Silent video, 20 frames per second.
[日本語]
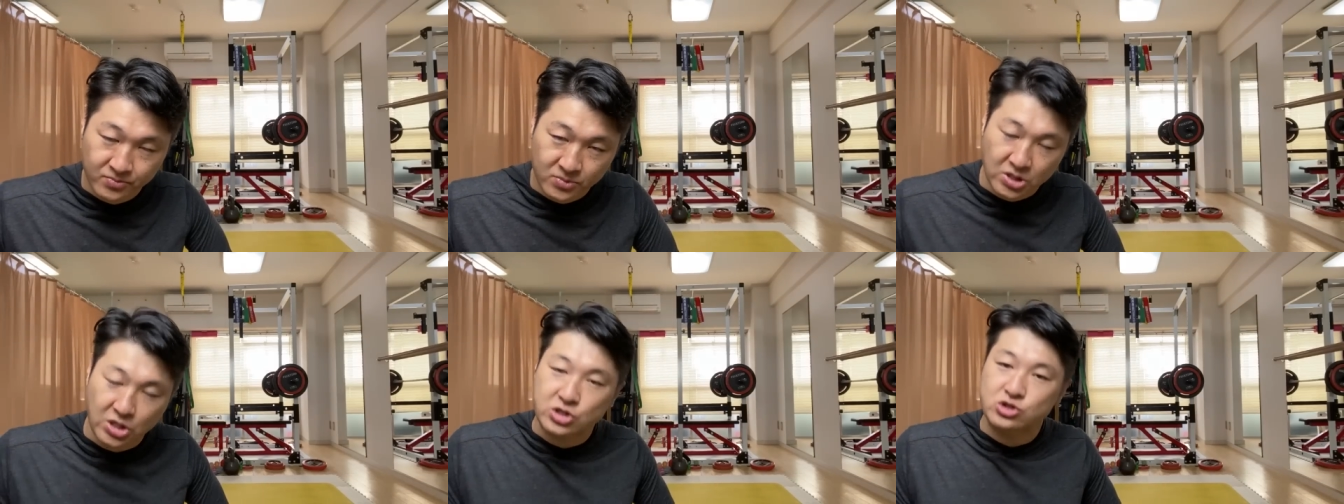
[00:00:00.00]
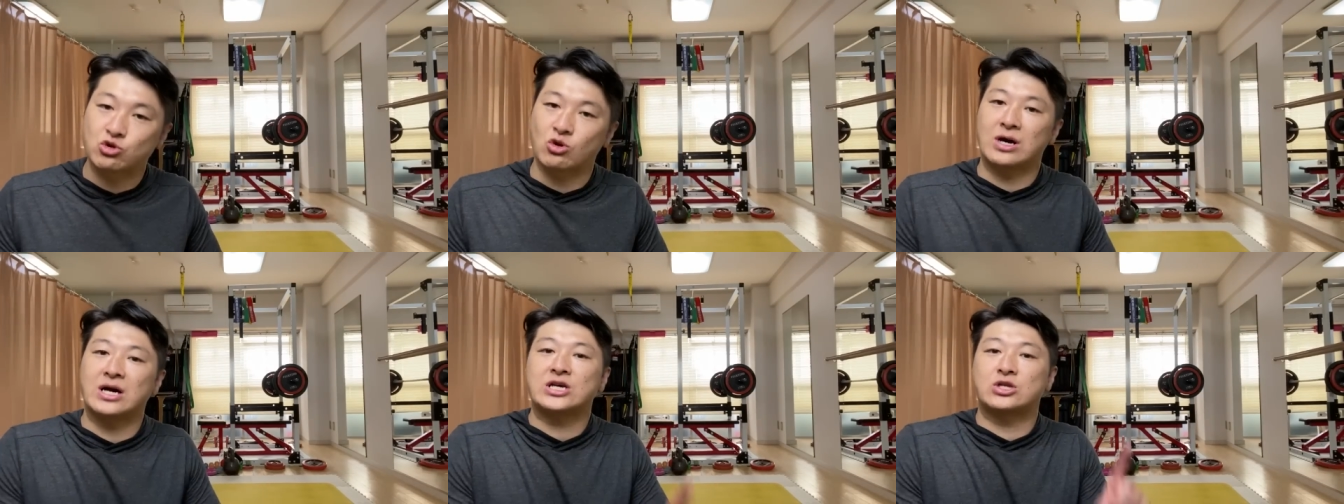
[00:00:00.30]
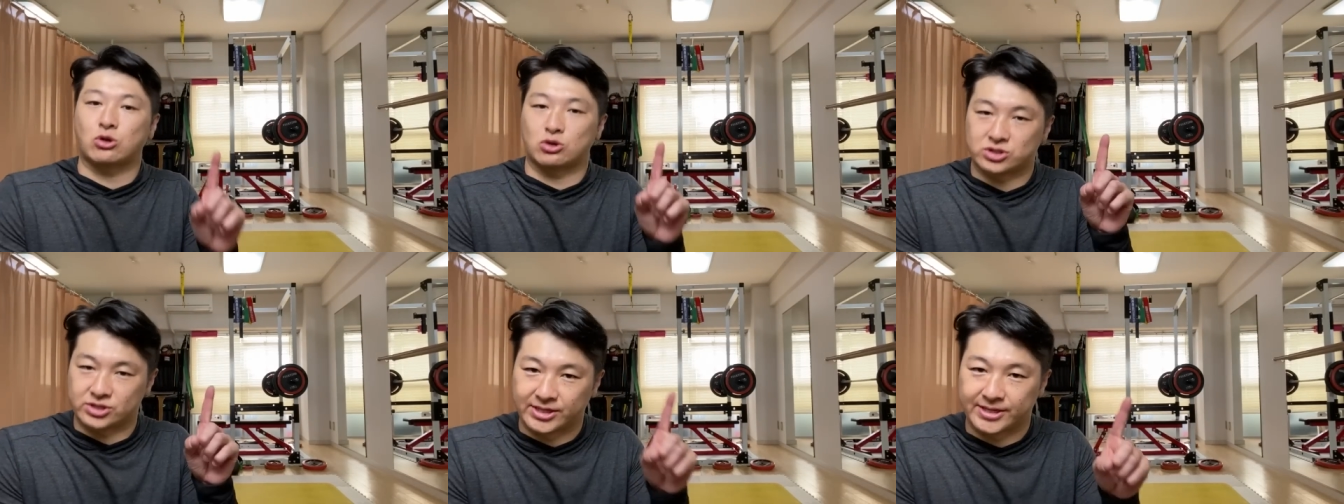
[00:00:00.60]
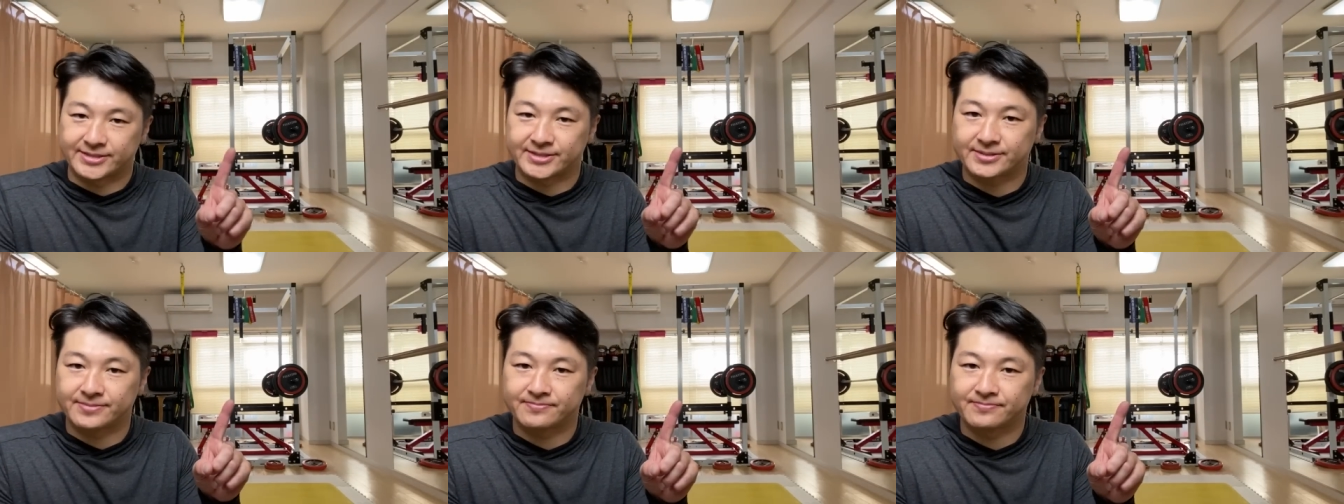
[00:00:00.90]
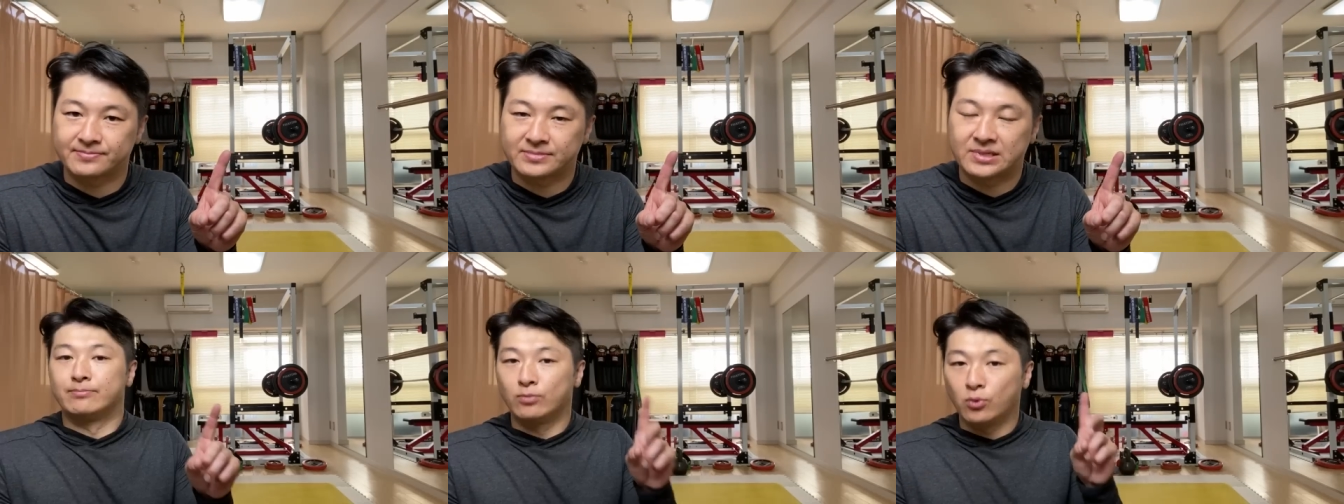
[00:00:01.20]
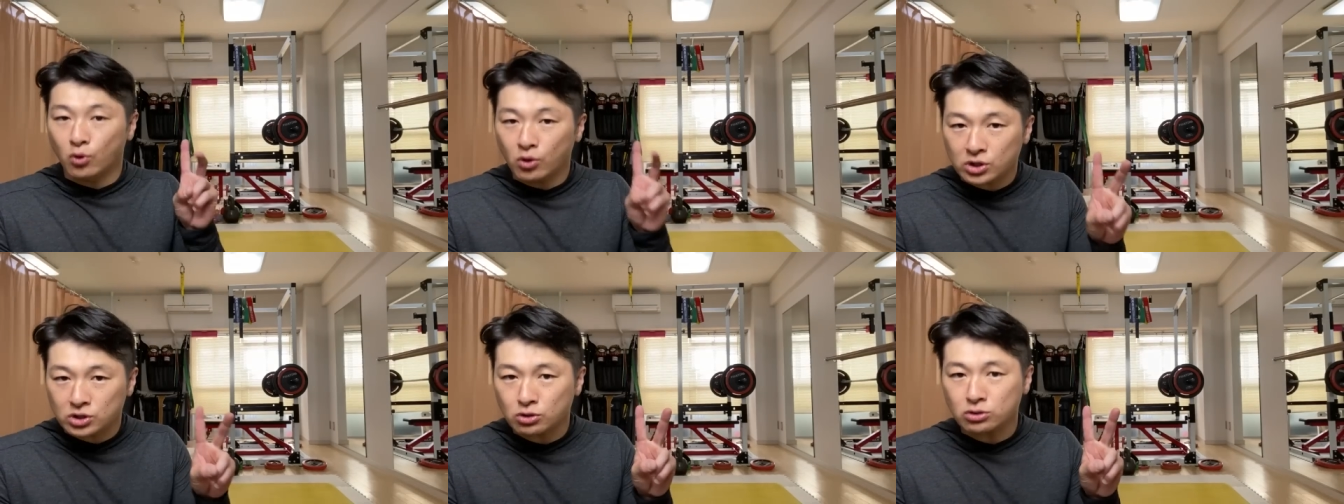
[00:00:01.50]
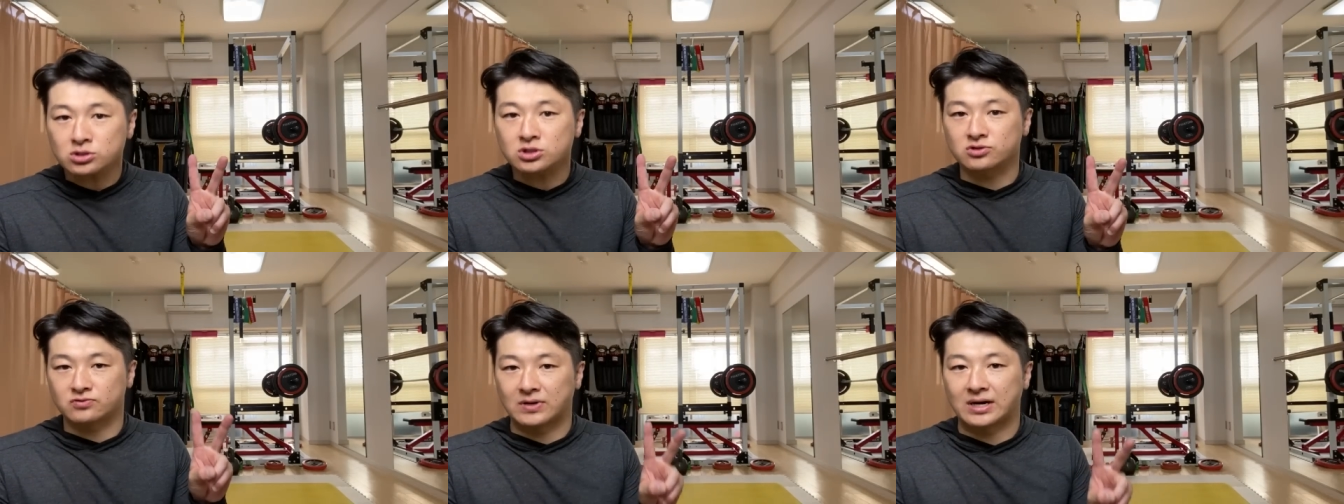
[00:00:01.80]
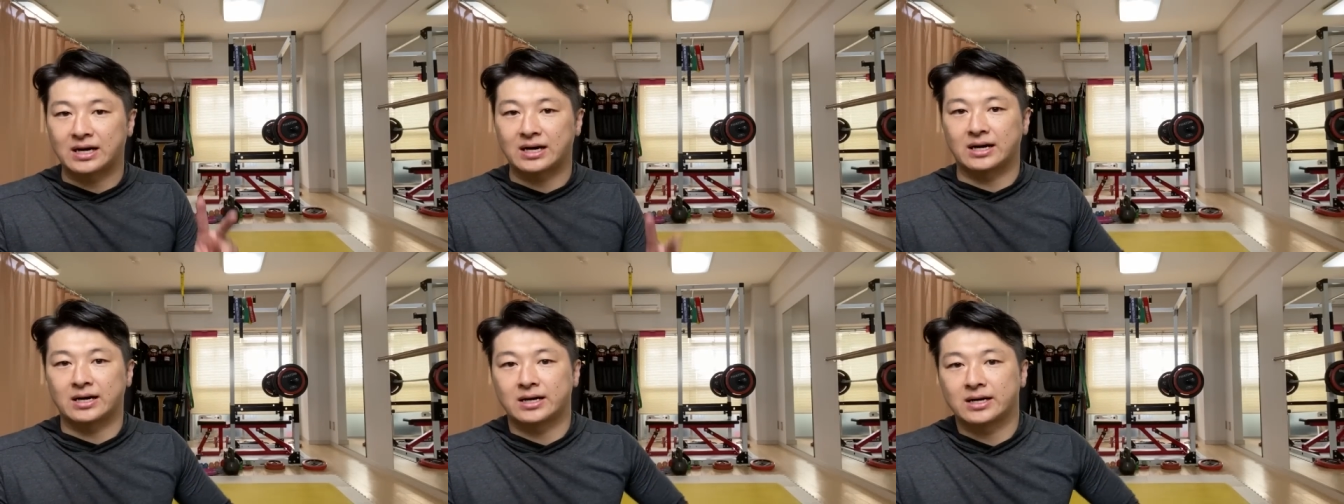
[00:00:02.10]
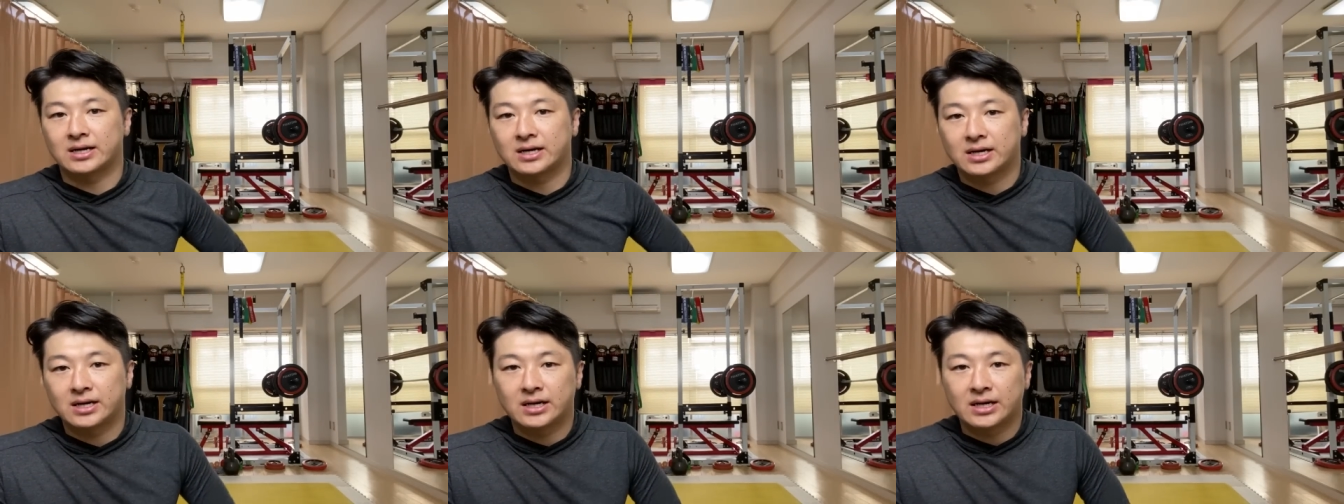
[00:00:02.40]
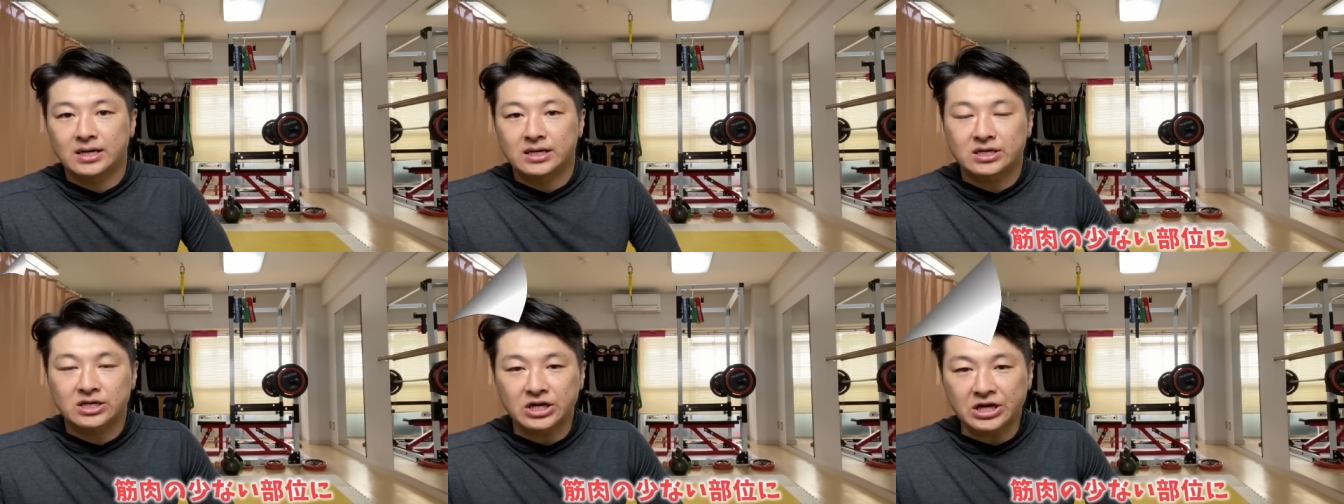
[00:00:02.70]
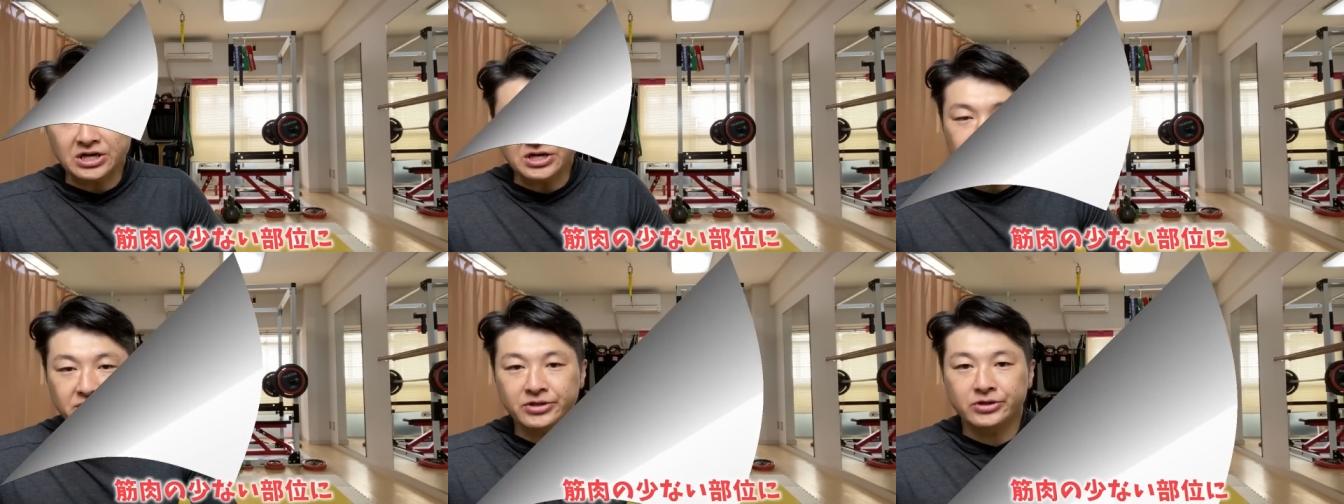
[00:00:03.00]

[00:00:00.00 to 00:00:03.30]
ていうのが一つです。もう一つは、筋